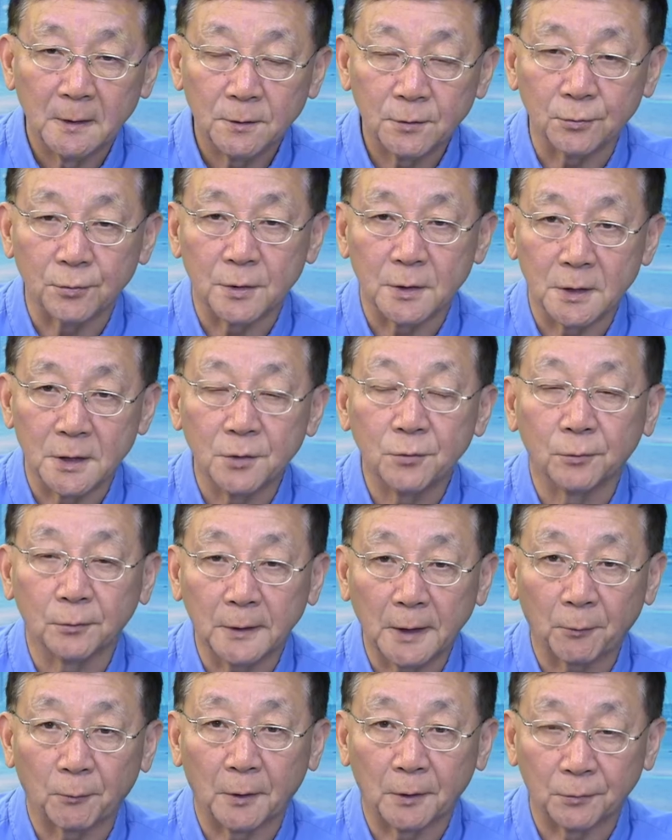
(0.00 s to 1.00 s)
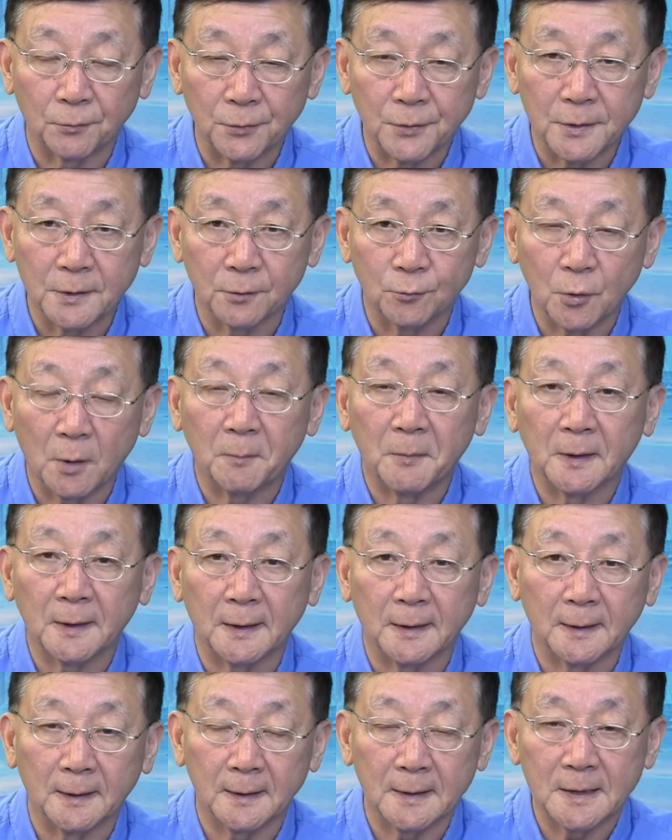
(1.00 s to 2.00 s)
就是金融贷款公司，专门
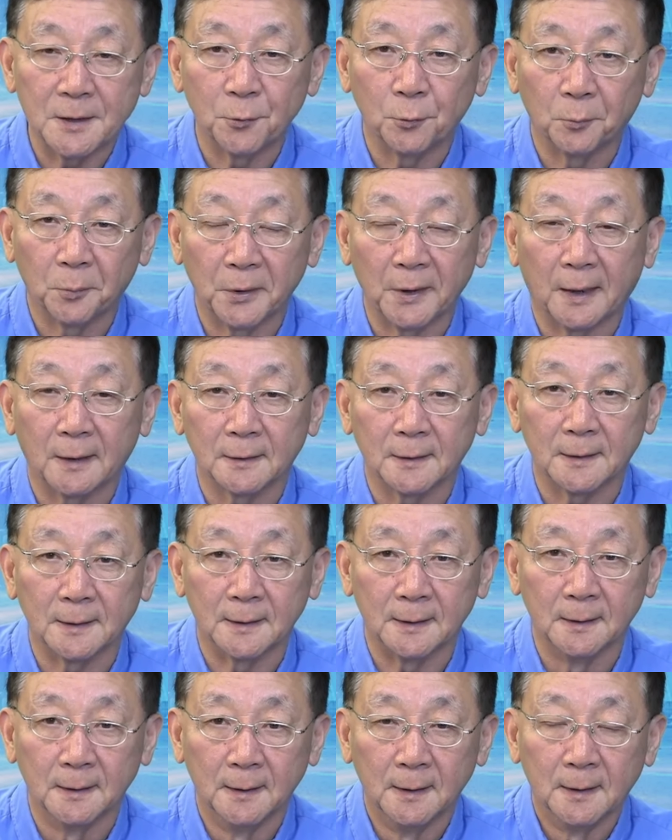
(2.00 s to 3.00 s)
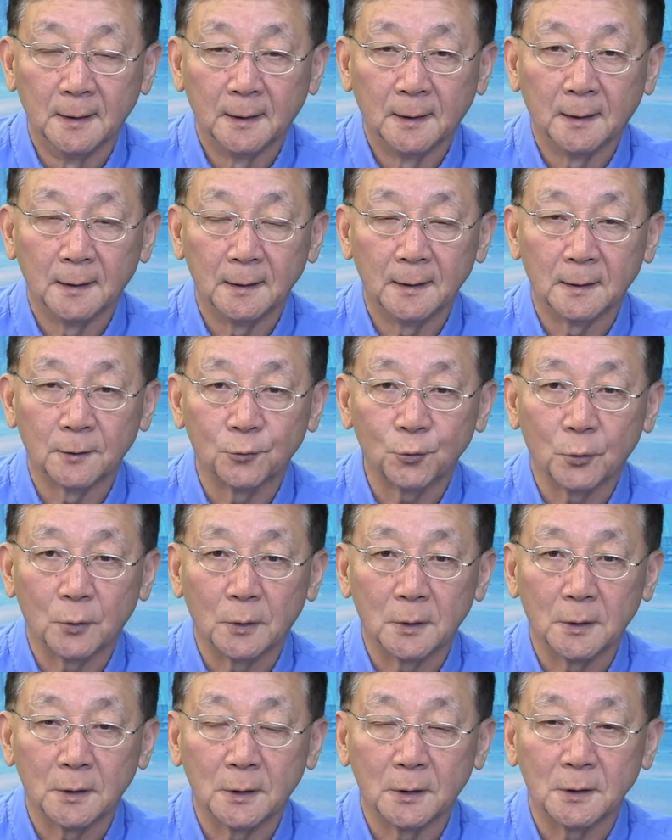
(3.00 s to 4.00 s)
给那个信用不良的人，呃，
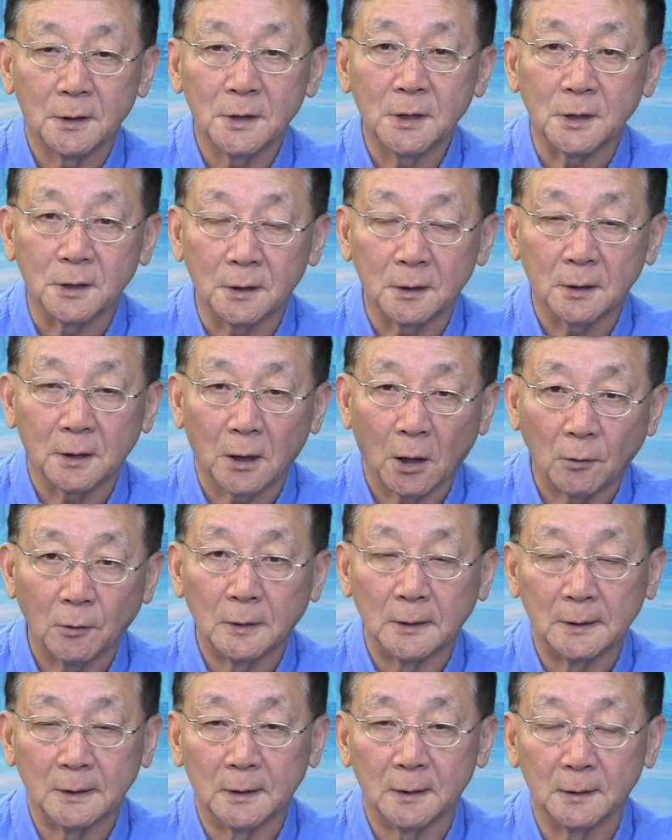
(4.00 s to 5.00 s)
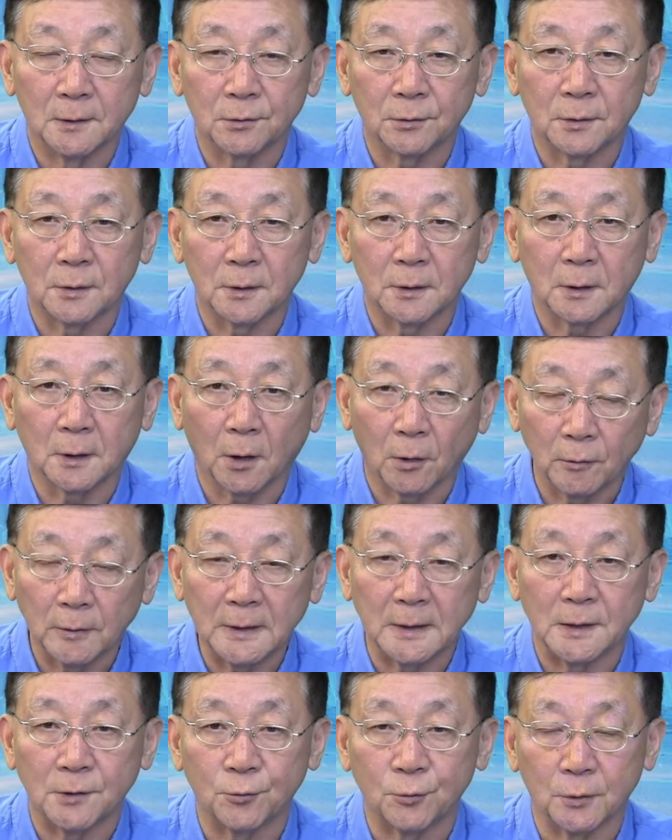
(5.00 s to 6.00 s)
做汽车高额的，就是高
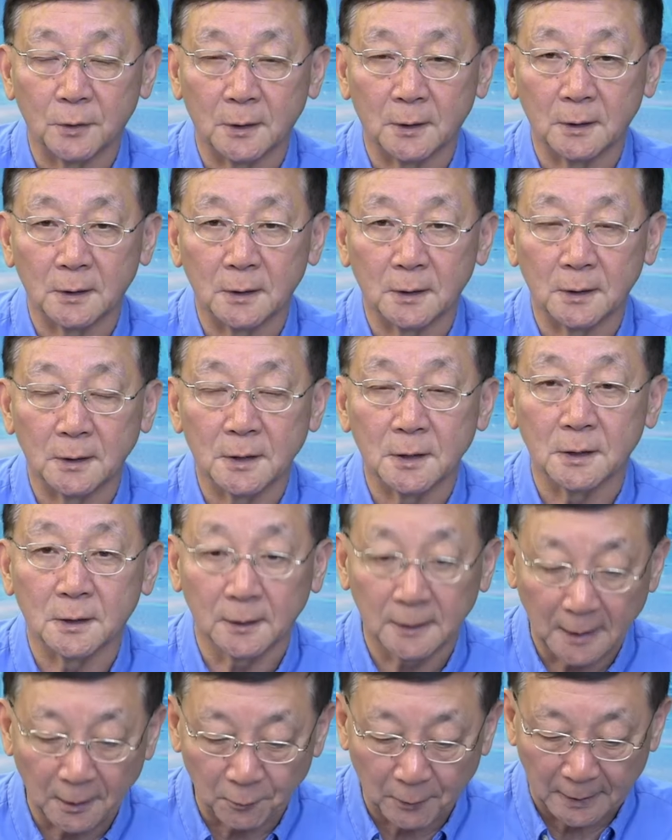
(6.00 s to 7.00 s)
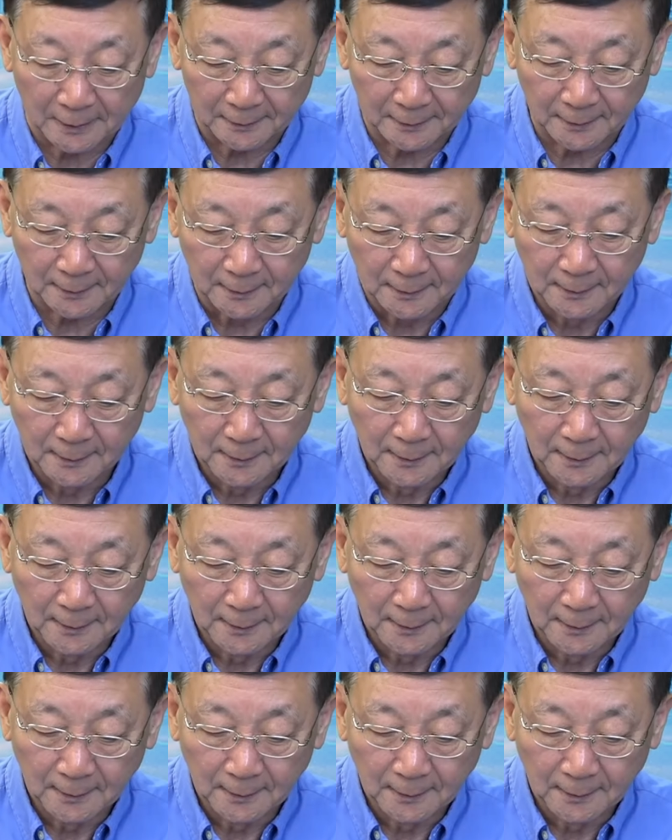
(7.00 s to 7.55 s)
利息的这个汽车贷款的。